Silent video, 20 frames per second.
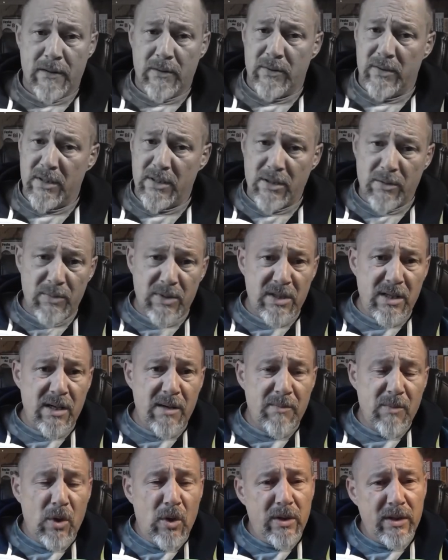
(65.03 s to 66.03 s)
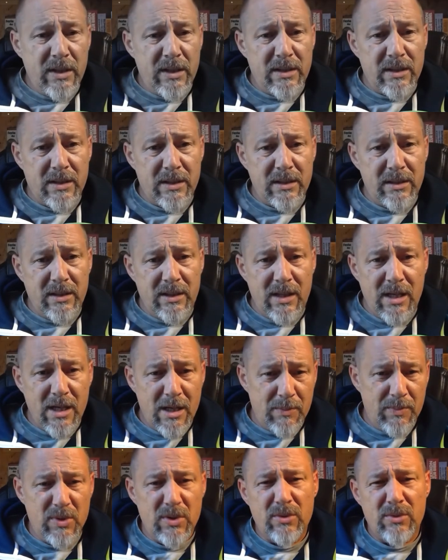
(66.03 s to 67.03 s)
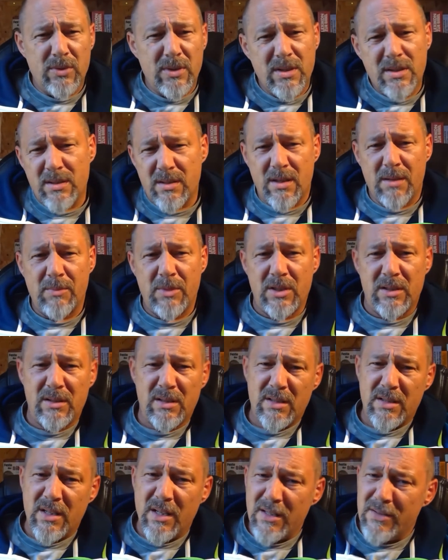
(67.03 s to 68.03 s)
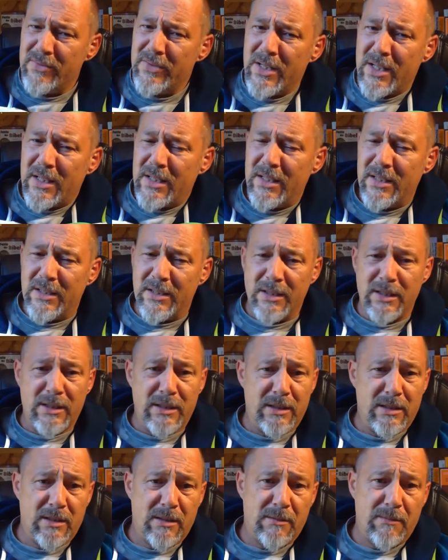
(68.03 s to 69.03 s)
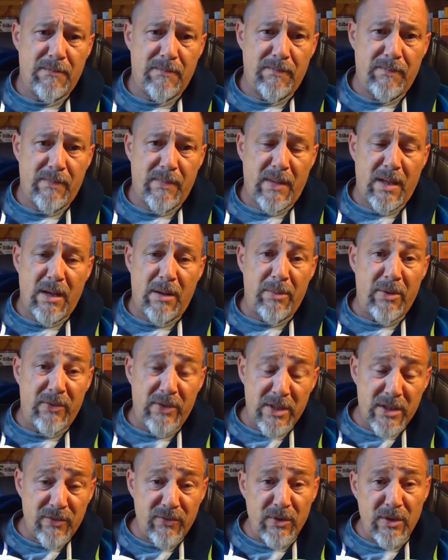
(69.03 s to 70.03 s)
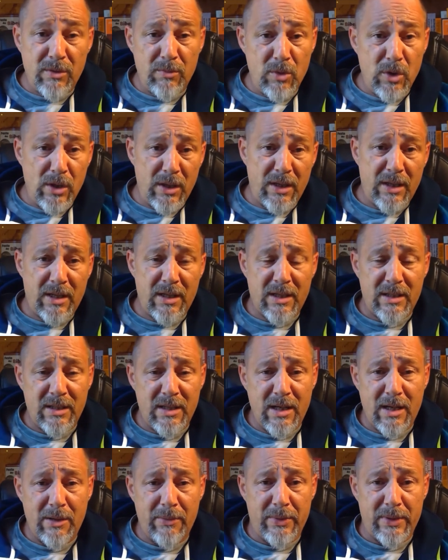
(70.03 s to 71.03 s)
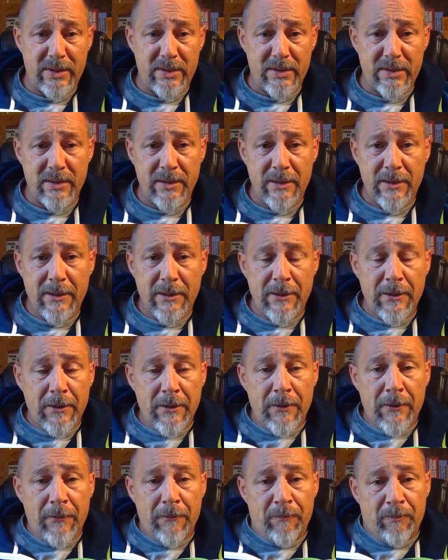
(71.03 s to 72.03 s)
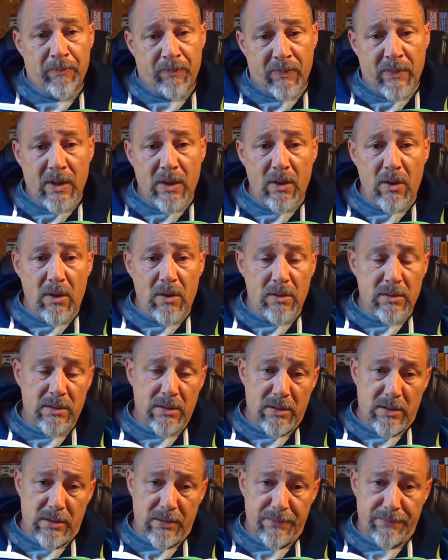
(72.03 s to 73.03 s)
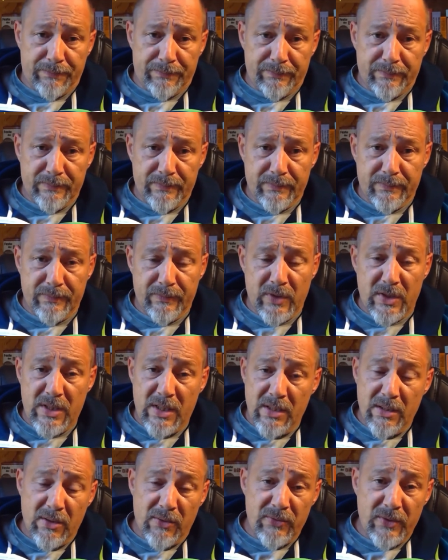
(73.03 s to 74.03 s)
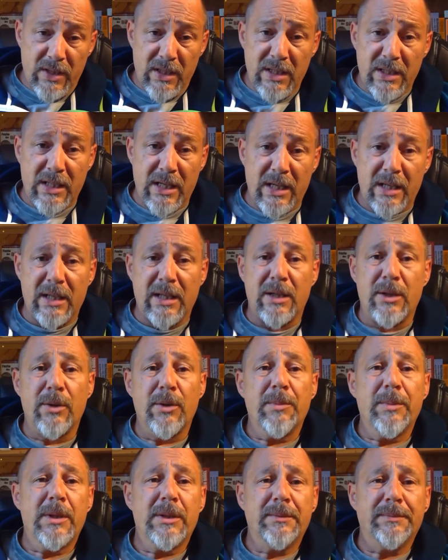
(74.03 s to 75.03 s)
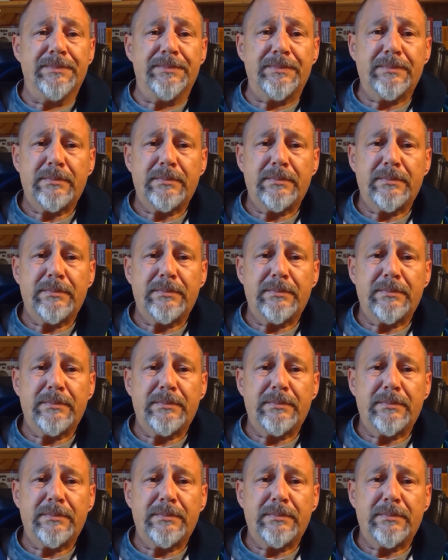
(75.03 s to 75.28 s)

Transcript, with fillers: Und das haben wir sich eben auch gedacht, ein Herbst ohne Summit, das geht wirklich nicht. Aber was für eine Möglichkeit gäbe es? Und wir sind auf eine Idee gekommen.